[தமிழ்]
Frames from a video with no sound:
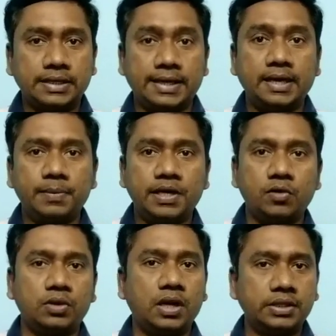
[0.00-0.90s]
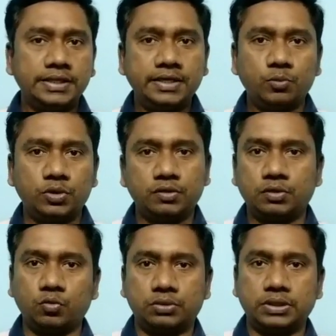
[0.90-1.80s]
கேமராவுக்கு அதிக
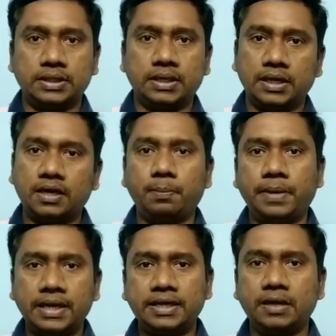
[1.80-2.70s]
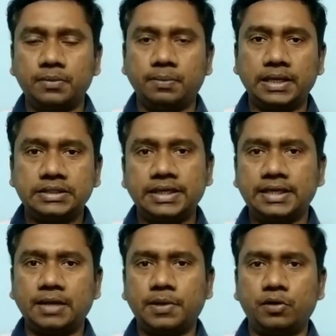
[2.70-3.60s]
முக்கியத்துவம் கொடுத்துருக்காங்க ஆனால் பேக் கேம் பேக் சைடு
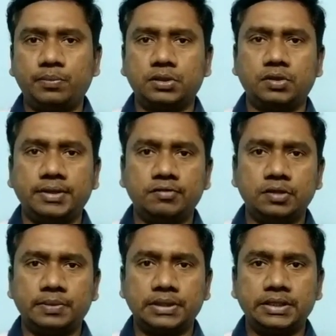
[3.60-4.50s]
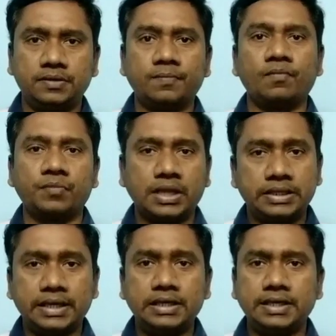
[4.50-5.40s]
கேமராவை பொறுத்த வரைக்கும் வந்து பார்த்திங்கன்னா
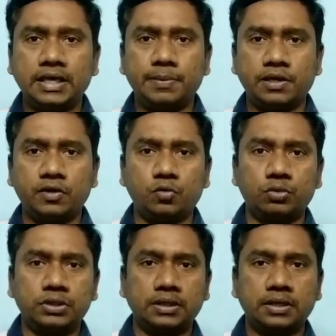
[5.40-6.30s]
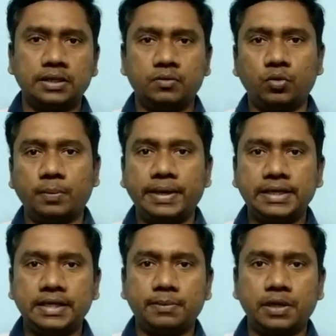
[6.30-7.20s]
இரண்டு கேமராக்கள் கொடுத்துருக்காங்க ஒரு
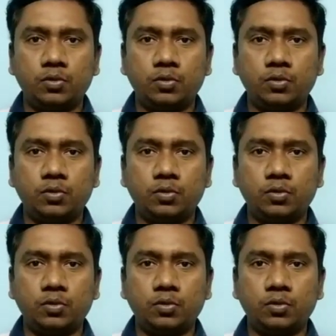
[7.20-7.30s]
மெயின் கேமரா